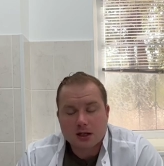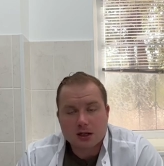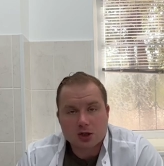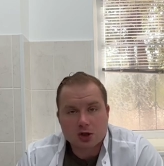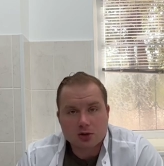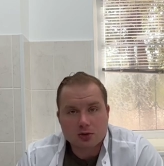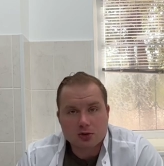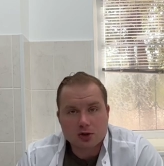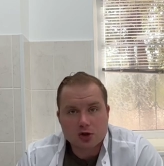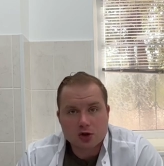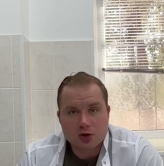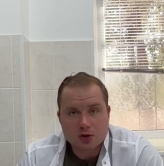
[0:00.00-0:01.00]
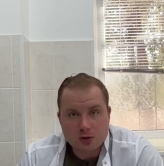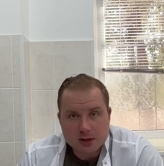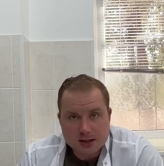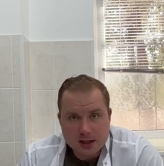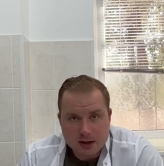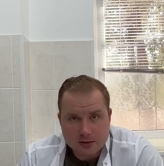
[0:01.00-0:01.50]
И что еще
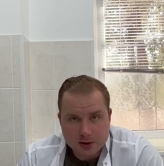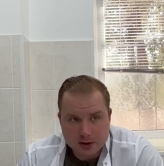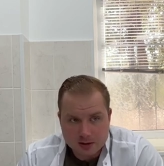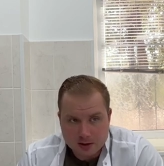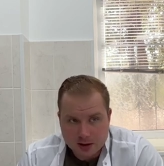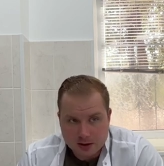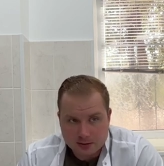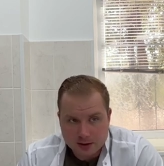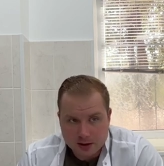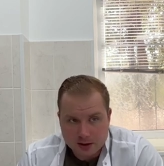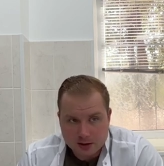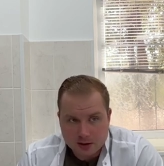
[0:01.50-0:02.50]
самое главное,